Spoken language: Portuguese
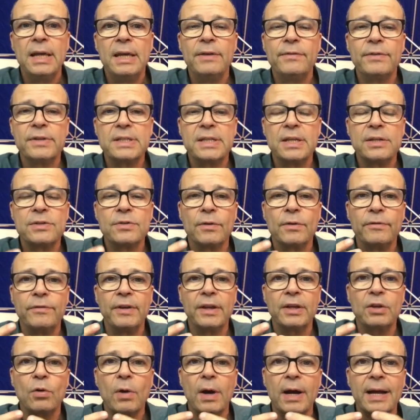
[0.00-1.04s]
E vocês vão
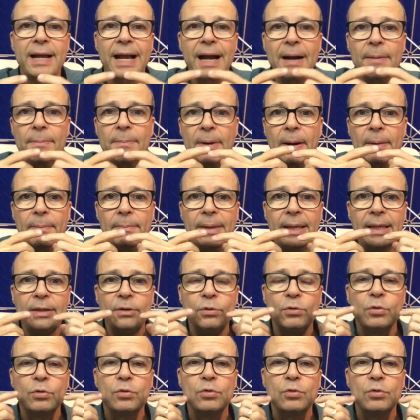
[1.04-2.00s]
ver que o acabamento